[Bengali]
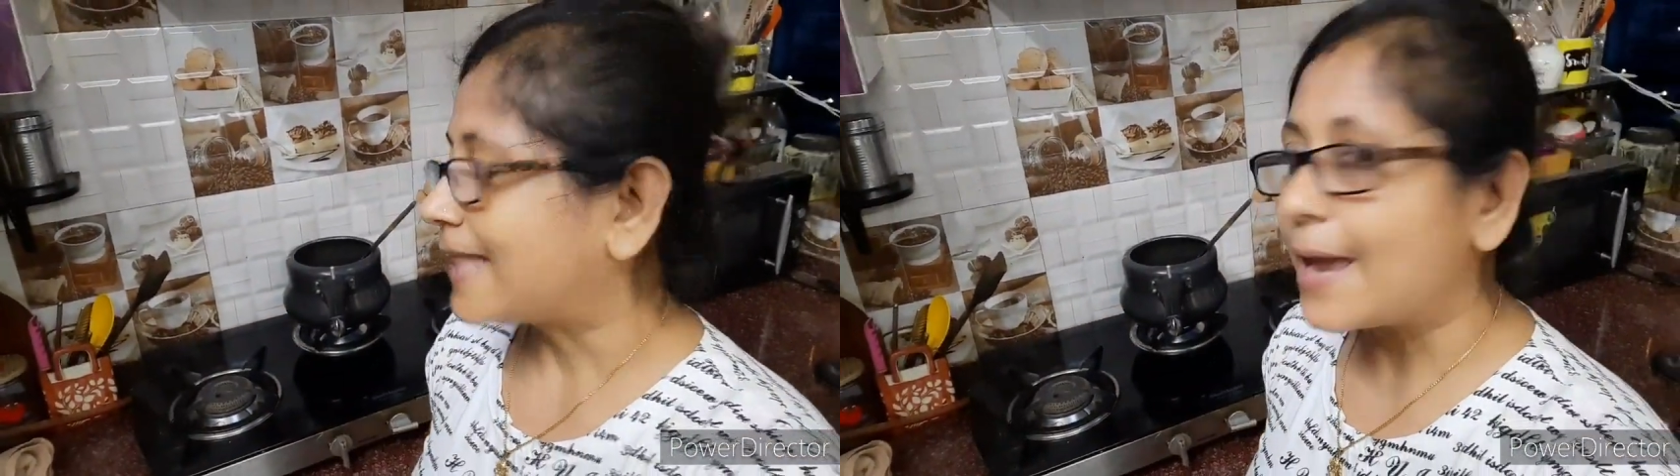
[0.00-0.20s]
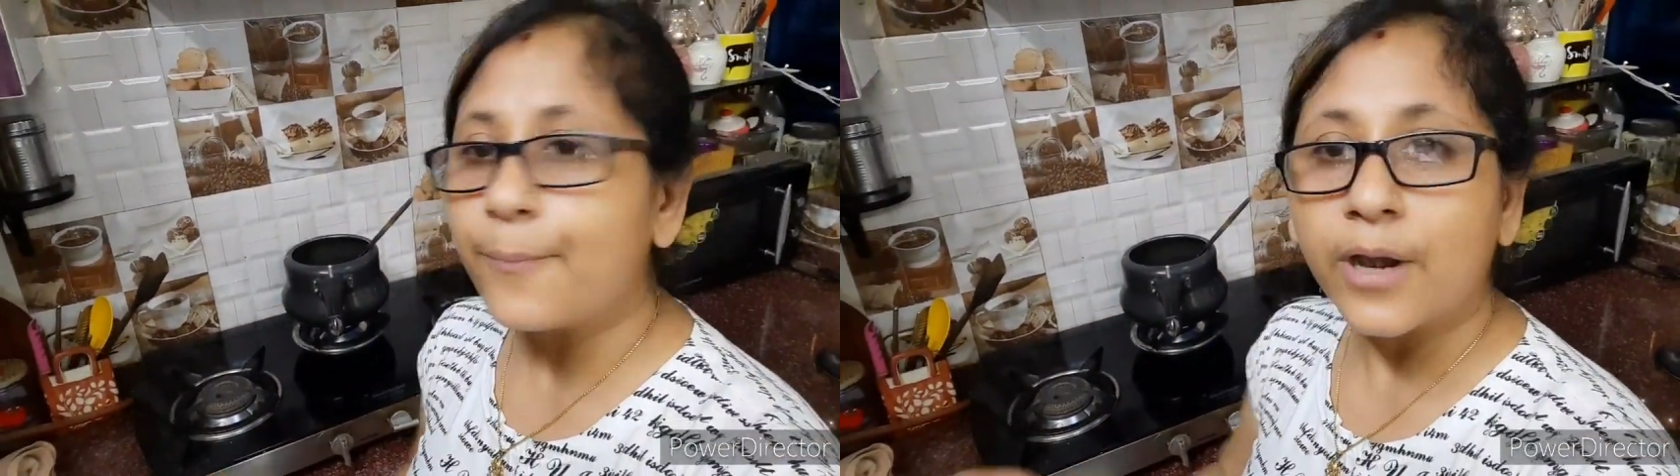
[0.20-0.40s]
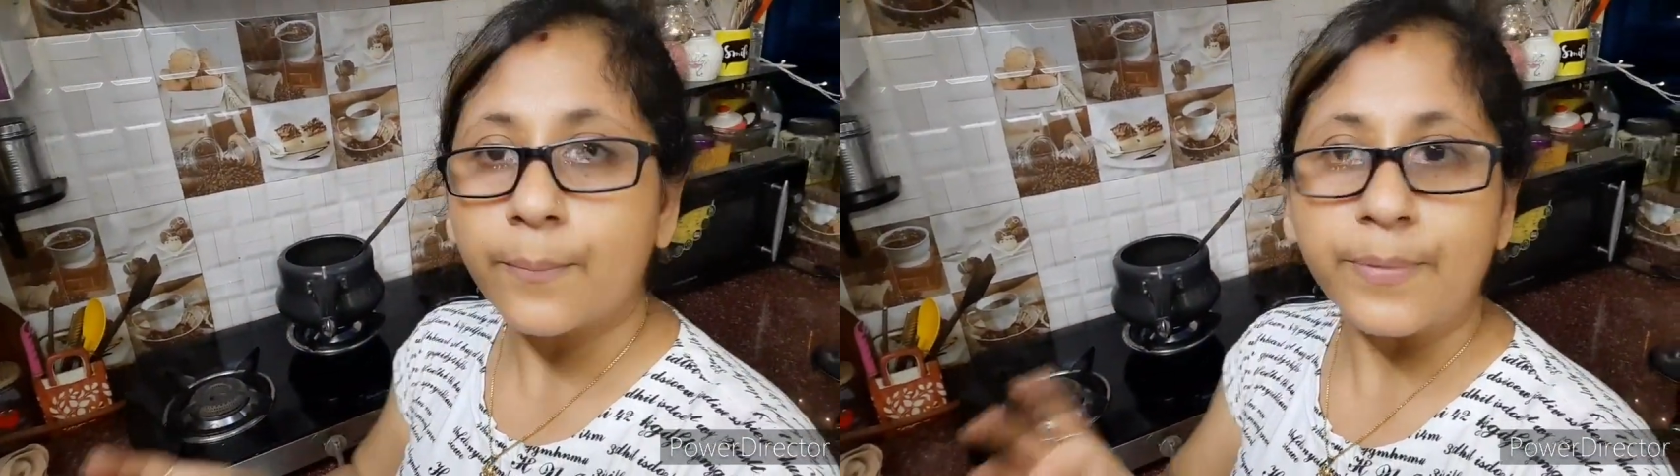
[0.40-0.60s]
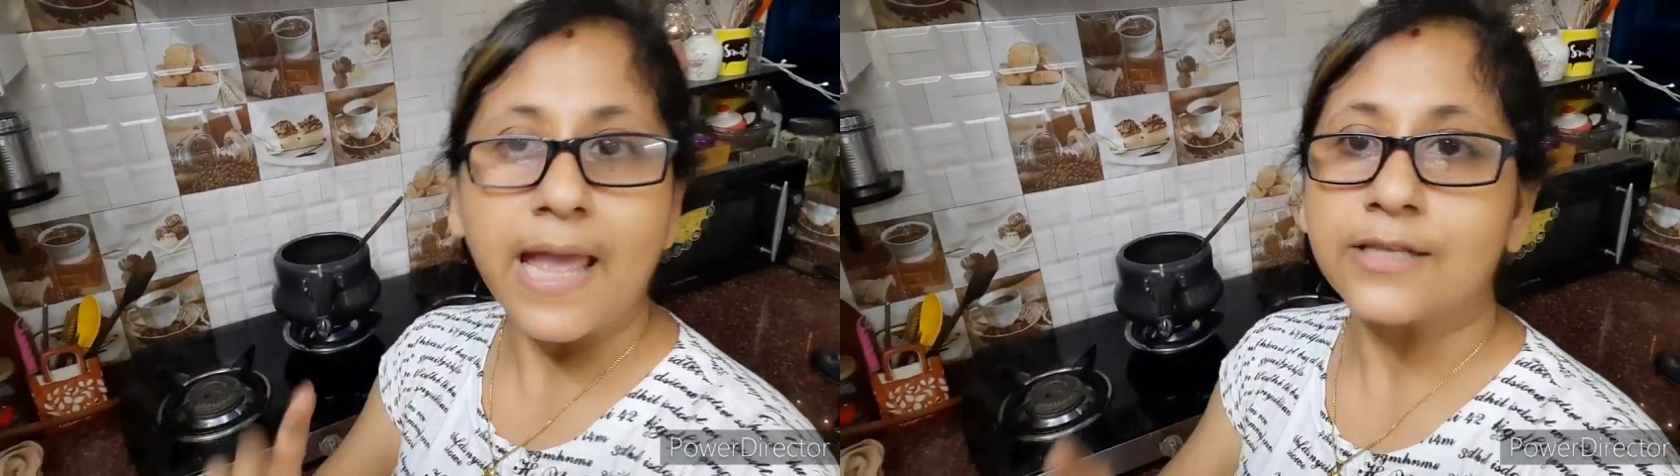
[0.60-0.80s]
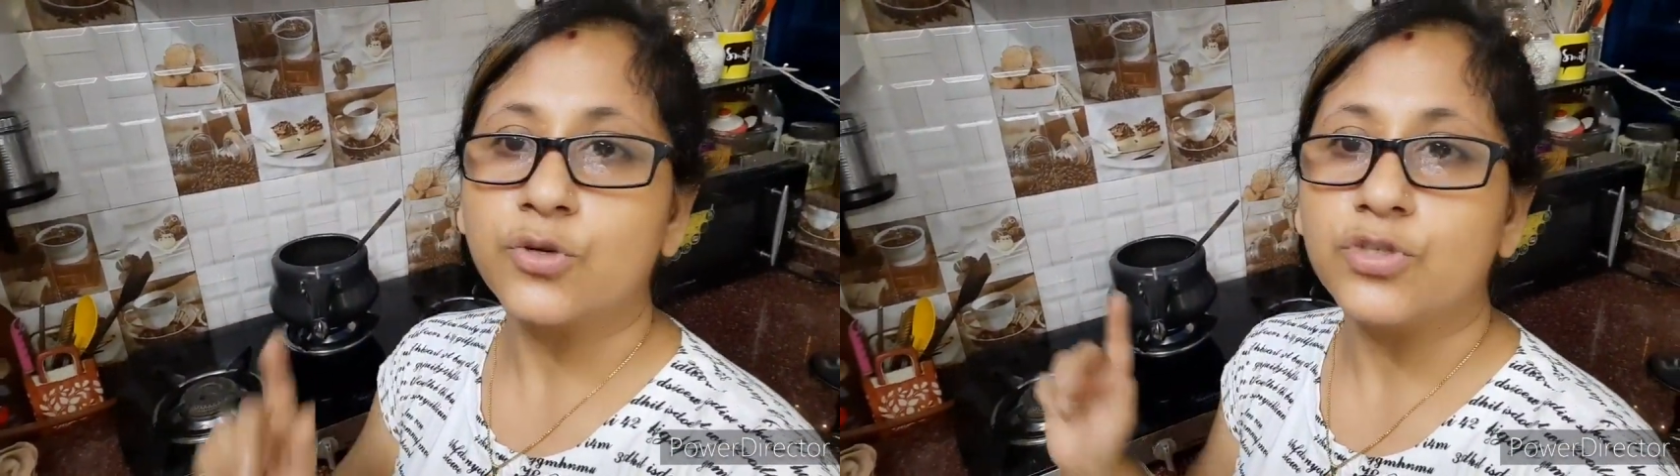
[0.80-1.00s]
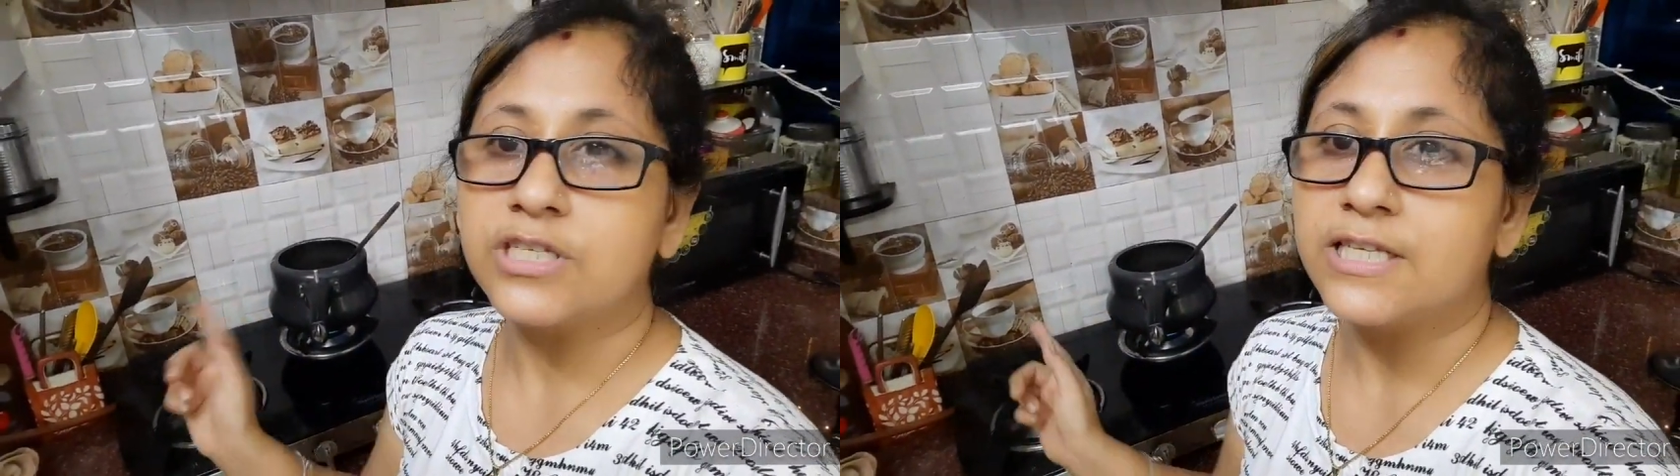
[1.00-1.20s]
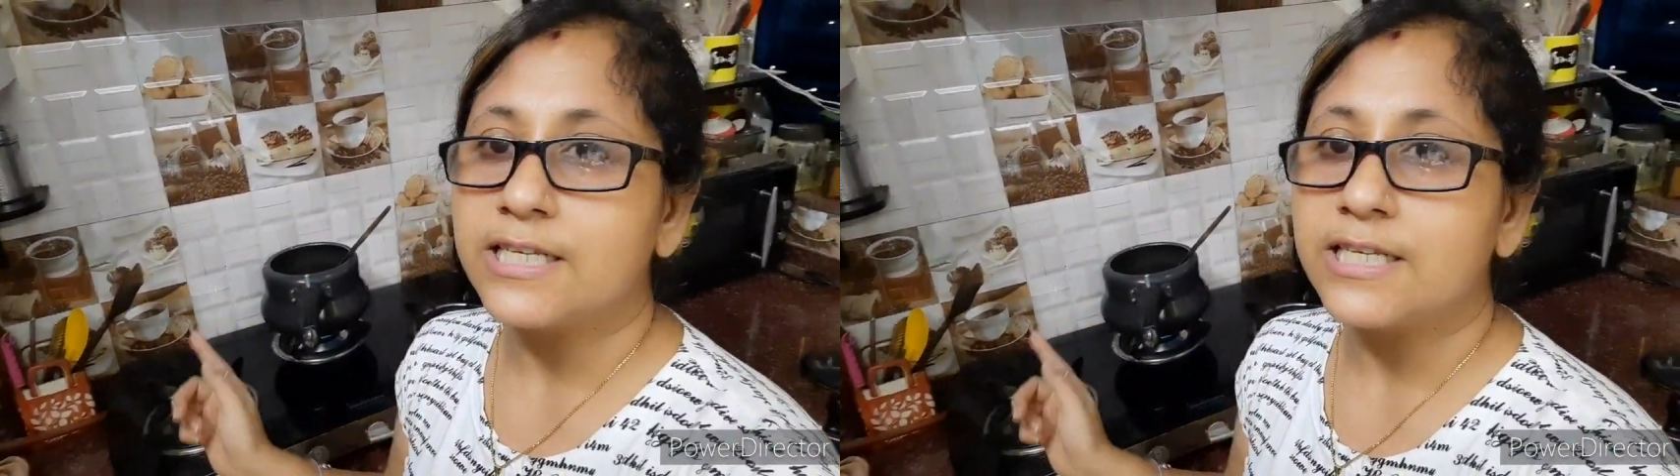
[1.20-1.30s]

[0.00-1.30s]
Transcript: তারপরে পেঁয়াজ কুচি